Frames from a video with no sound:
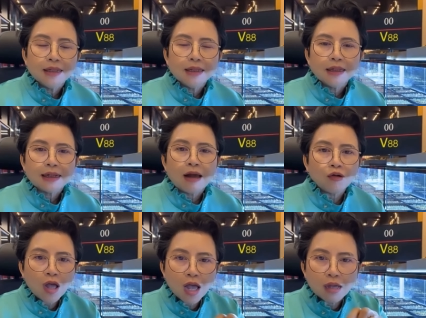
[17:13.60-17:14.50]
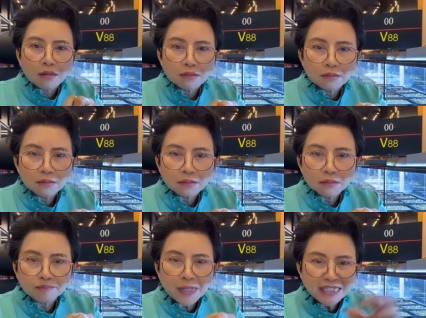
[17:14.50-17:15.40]
เขาก็เป็
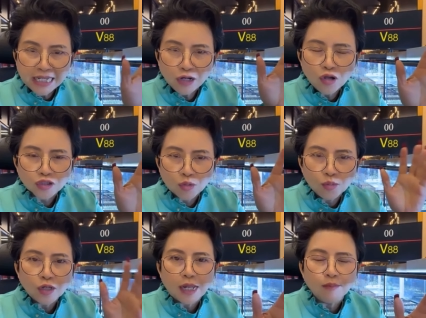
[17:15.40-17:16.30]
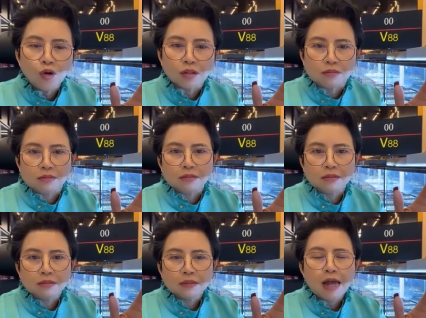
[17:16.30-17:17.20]
นสีนนอกสมรสทั้งหมด
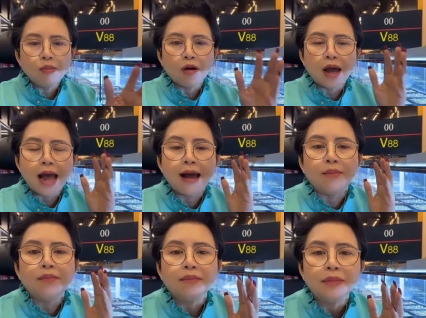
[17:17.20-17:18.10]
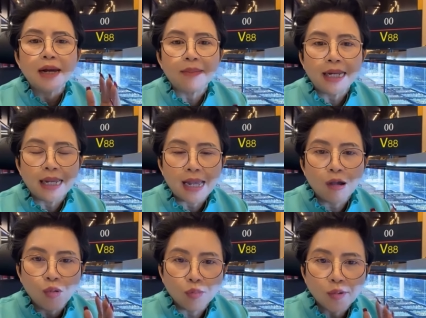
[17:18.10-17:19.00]
เขาบอกอ่าเมื่อไม่เอาผม
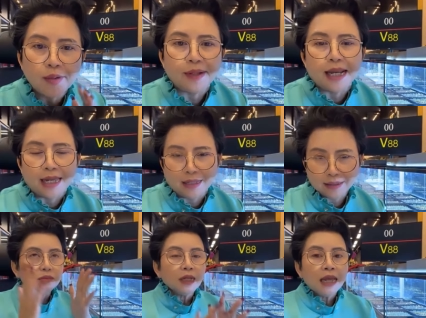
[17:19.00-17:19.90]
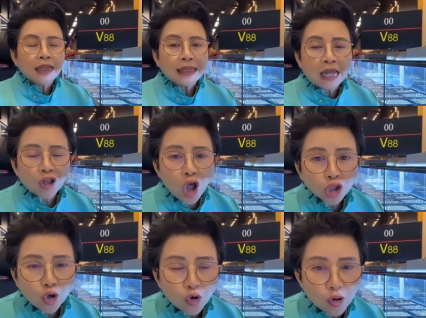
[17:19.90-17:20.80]
ก็ไม่เป็นไร แต่ข้อตกล
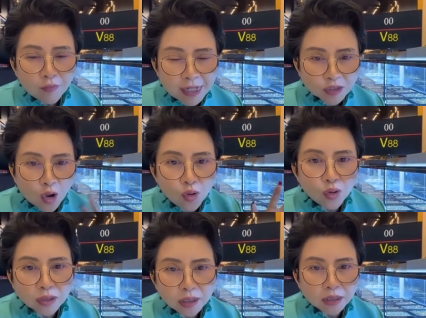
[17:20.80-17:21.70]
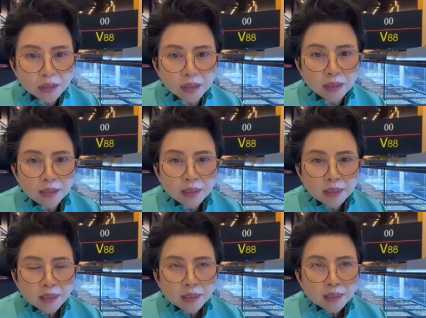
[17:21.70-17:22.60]
งระหว่างสองคนก็คือ
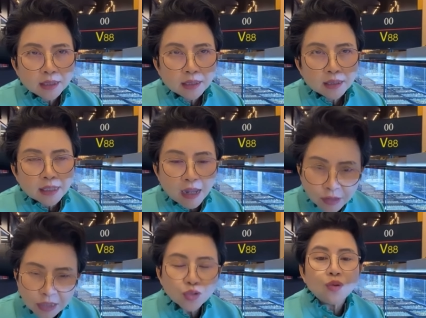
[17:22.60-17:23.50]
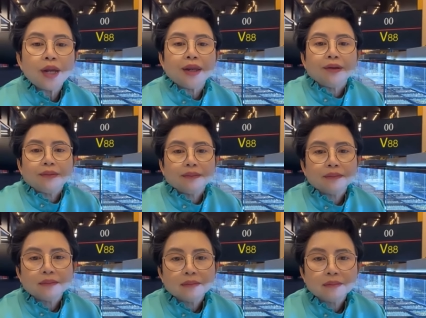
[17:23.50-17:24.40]
เขาจะช่วย
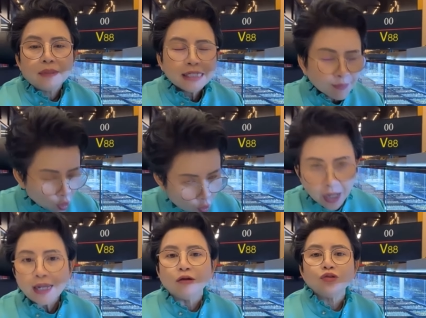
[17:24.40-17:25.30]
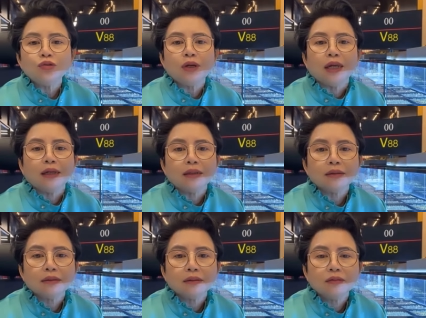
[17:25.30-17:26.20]
ไม่ใช่ขอให้เขาช่วย
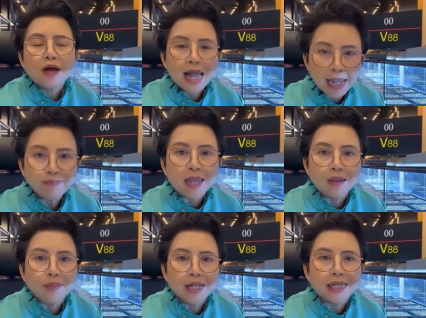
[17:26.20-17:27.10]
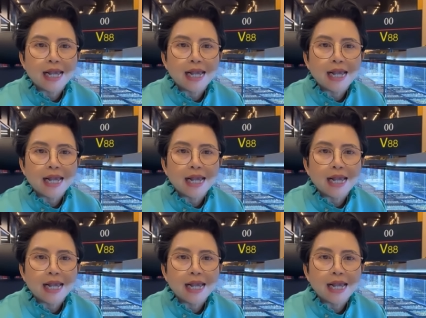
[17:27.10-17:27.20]
ว่าให้ไปอเมริกา